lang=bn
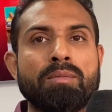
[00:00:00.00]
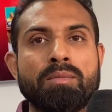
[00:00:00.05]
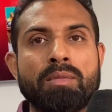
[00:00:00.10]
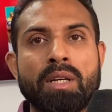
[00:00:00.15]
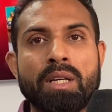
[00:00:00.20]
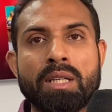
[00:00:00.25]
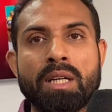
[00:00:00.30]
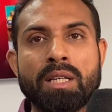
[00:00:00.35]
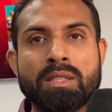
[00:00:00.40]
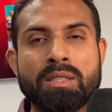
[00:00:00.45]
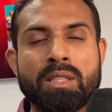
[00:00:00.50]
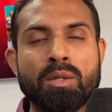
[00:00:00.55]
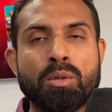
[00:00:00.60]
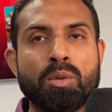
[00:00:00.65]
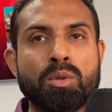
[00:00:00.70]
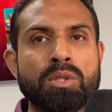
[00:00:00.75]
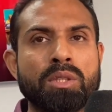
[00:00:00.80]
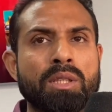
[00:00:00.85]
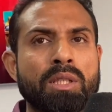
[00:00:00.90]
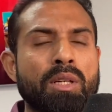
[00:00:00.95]
এই কাজটা
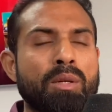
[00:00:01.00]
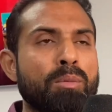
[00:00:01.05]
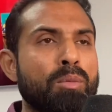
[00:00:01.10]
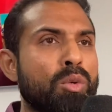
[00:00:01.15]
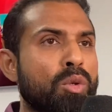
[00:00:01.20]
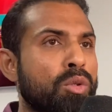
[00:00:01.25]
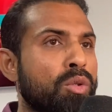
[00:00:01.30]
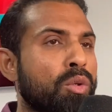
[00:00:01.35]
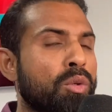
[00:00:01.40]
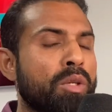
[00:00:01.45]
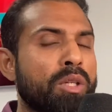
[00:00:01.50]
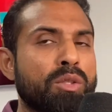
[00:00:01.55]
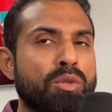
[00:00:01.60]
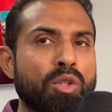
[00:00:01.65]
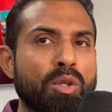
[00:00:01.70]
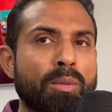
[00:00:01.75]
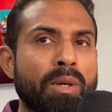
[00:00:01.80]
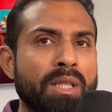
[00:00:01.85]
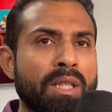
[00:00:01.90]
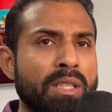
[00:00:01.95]
করছে তাদের মুখ তো
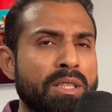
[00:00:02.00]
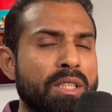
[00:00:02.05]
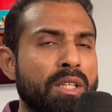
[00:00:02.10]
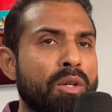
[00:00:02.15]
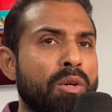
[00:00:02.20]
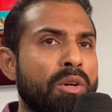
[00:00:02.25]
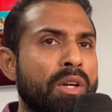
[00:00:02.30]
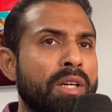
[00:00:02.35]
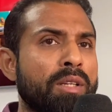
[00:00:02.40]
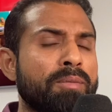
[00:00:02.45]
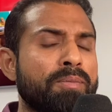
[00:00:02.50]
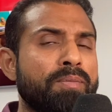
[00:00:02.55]
কিছুই বাধা ছিল না